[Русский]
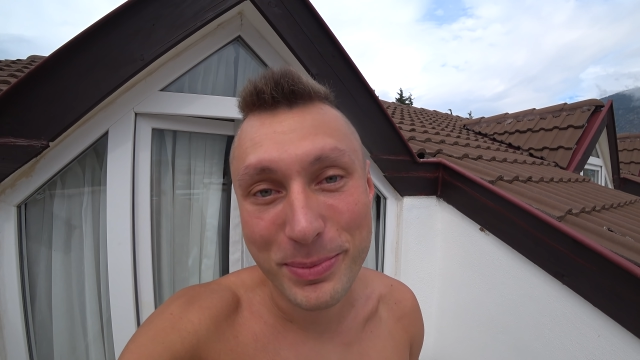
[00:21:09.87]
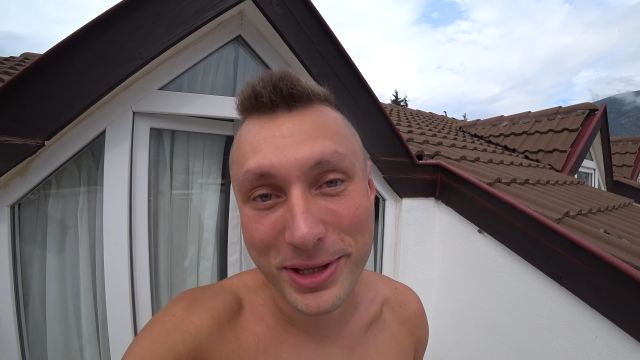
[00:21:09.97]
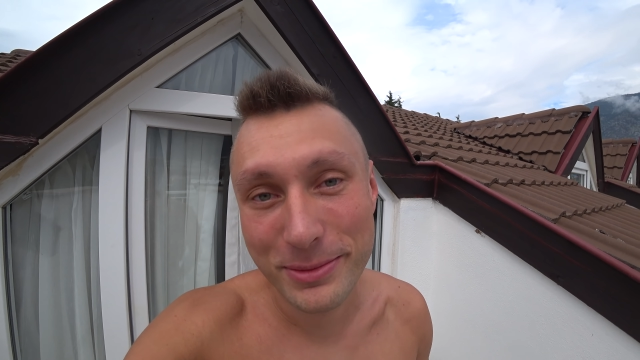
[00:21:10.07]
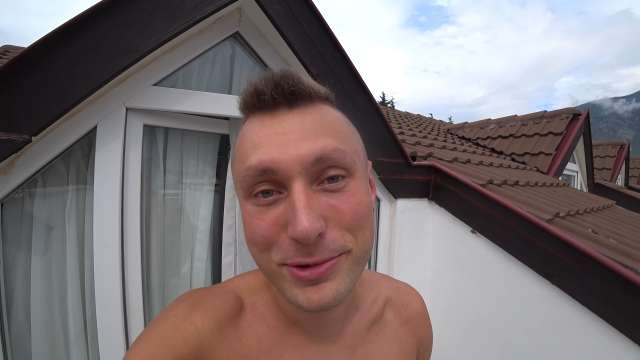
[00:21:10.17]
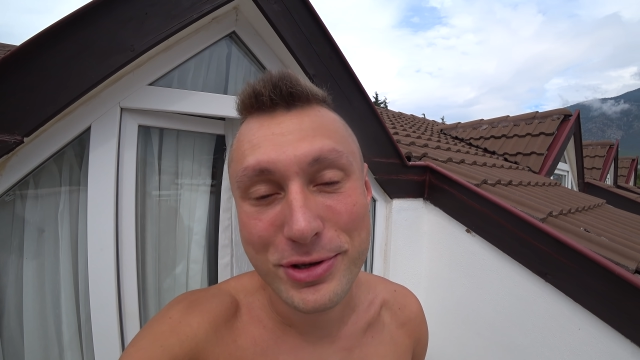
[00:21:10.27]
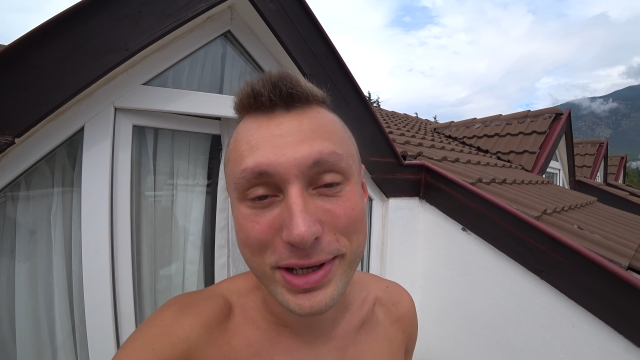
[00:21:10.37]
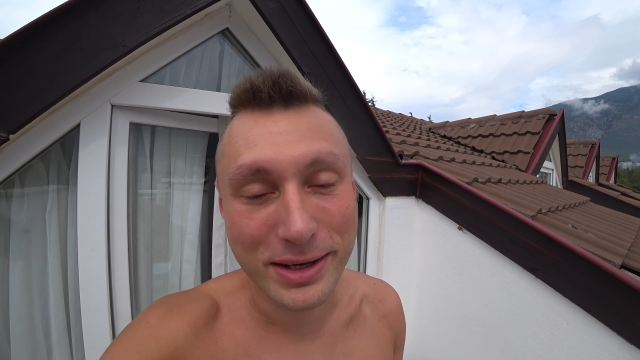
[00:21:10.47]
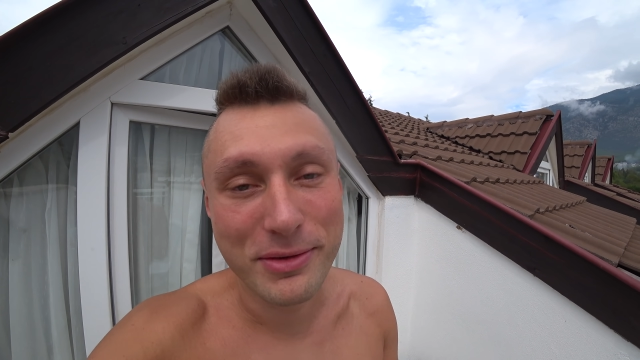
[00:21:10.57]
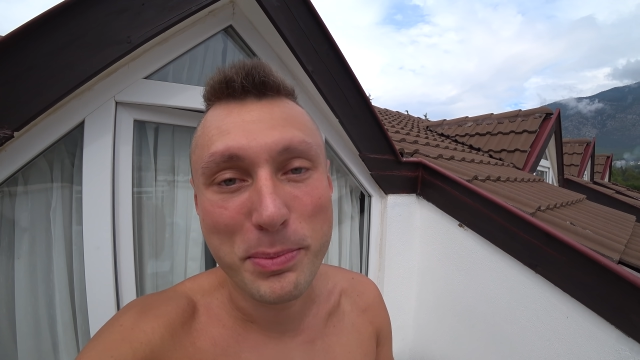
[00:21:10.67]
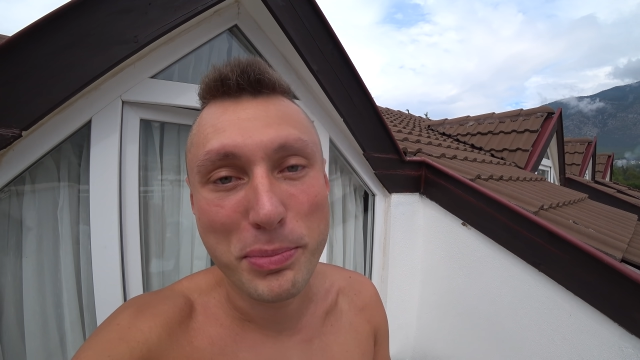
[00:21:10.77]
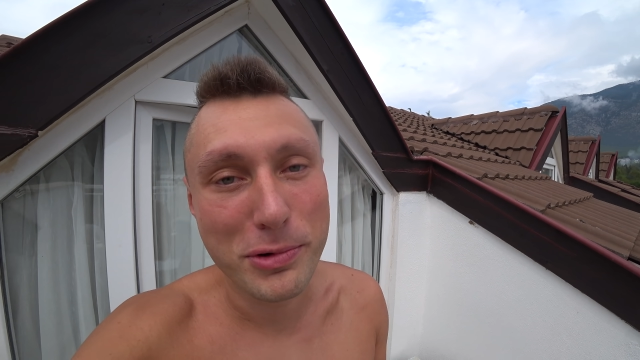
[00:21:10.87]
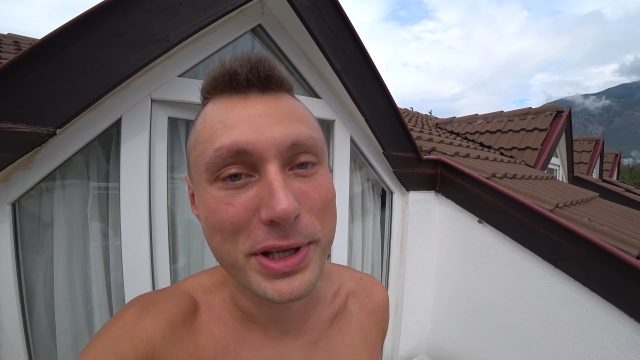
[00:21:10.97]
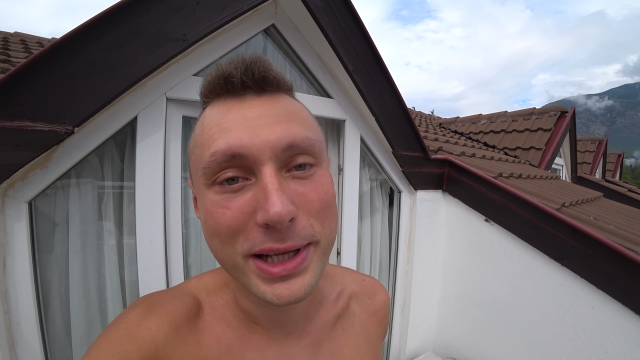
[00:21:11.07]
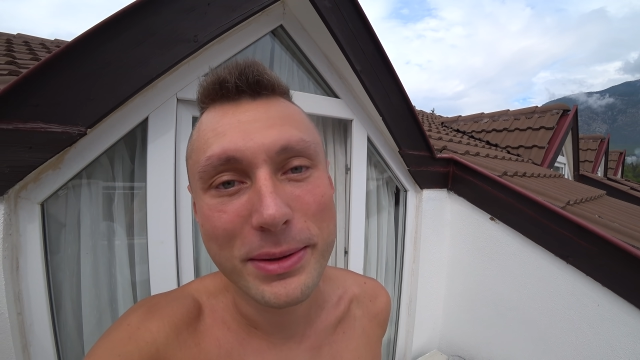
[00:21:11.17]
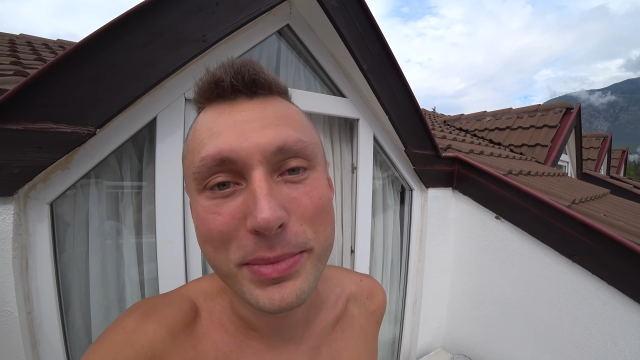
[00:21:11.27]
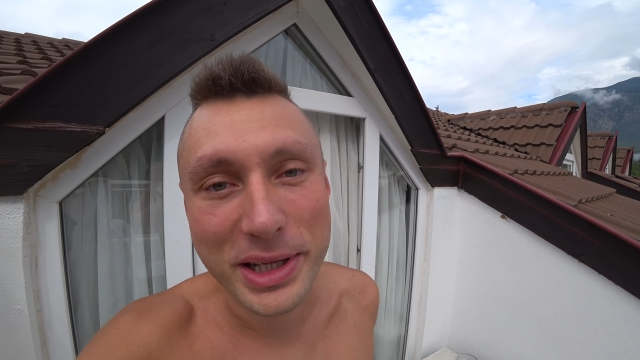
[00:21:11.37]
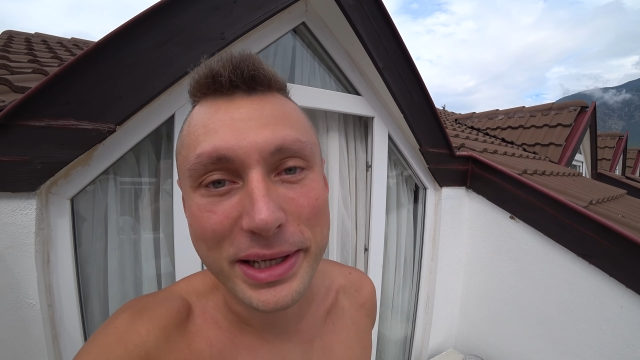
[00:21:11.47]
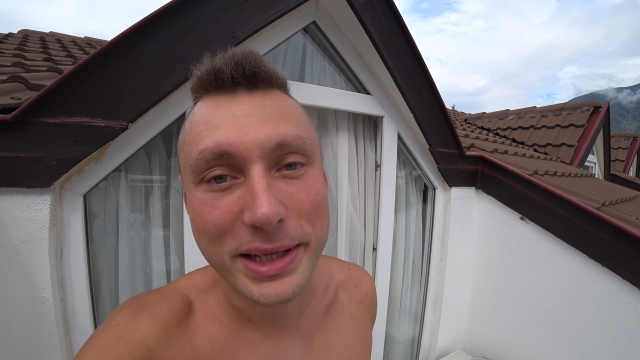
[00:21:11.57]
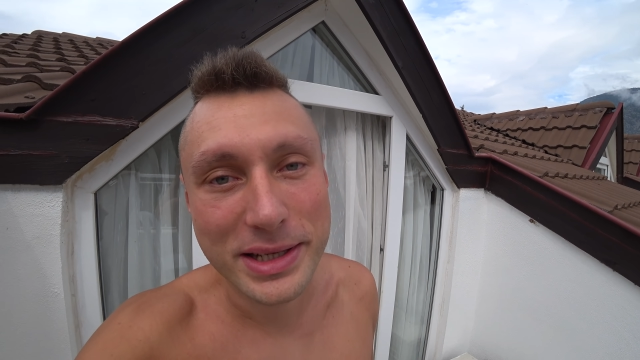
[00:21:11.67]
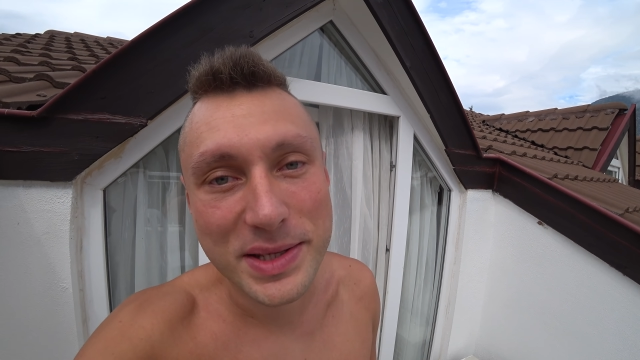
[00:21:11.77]
потому что, как вы поняли, мы
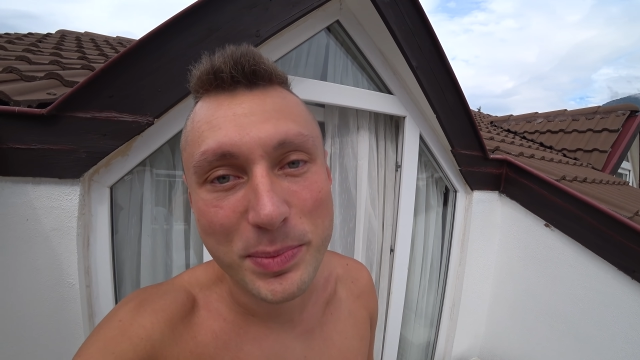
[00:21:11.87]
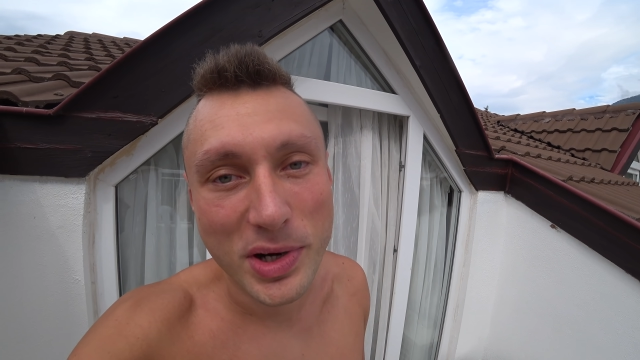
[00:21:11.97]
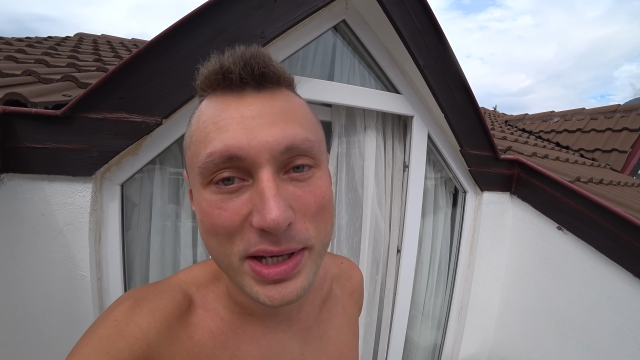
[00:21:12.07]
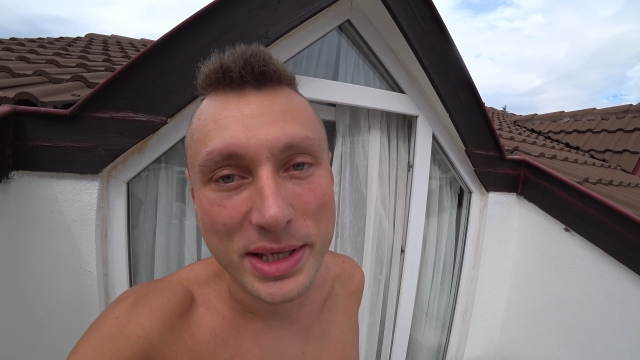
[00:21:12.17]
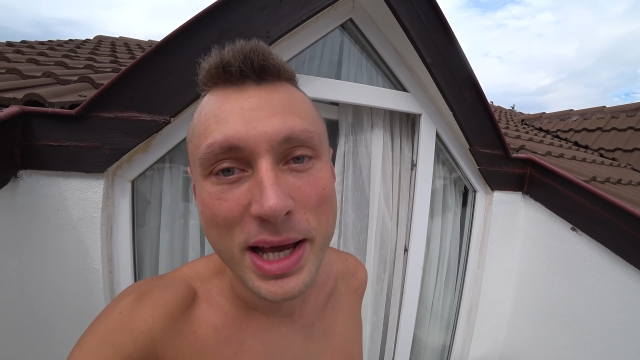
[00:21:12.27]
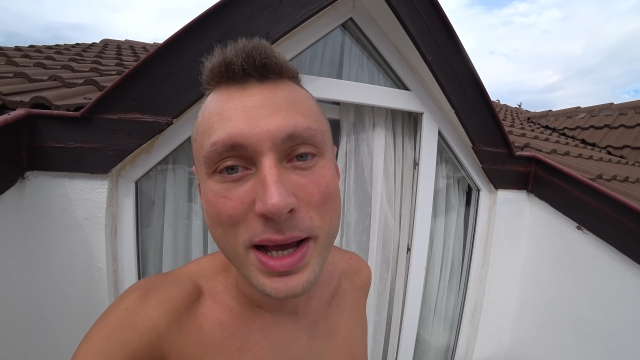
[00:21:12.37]
легли спать